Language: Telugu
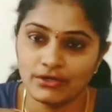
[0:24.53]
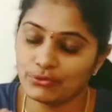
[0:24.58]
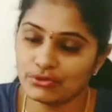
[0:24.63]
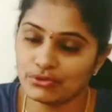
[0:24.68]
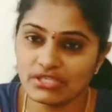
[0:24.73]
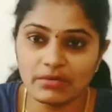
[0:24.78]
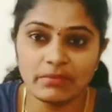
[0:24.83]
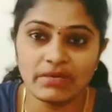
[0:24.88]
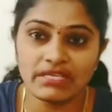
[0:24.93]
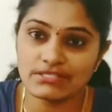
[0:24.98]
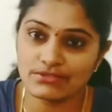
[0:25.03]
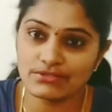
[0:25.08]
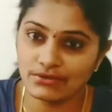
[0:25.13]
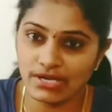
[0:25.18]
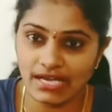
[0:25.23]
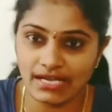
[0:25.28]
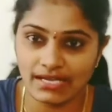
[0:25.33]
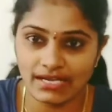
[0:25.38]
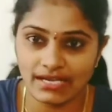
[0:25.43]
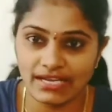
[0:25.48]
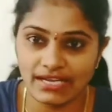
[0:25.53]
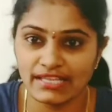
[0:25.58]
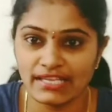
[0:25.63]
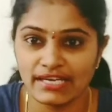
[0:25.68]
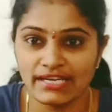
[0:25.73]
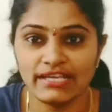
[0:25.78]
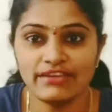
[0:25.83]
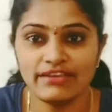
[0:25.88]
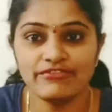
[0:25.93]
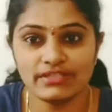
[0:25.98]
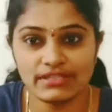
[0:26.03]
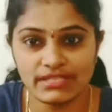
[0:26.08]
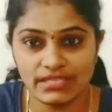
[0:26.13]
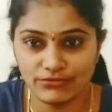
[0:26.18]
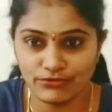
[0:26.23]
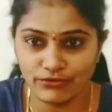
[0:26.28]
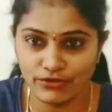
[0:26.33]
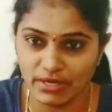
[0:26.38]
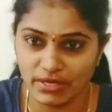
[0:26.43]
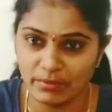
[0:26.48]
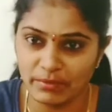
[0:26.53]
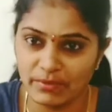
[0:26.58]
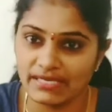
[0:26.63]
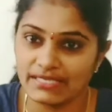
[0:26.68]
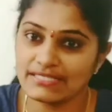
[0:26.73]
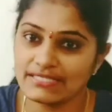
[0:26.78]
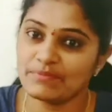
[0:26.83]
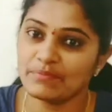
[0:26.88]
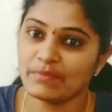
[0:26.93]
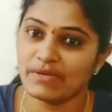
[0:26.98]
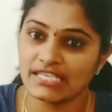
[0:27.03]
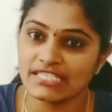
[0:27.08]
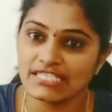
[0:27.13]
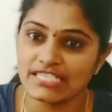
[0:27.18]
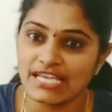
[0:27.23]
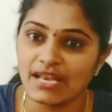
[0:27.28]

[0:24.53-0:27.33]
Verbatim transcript: టూ త్రీ మంత్స్ కూడా అక్కర్లేదండి విత్ ఇన్ వన్ మినిట్స్ మీరు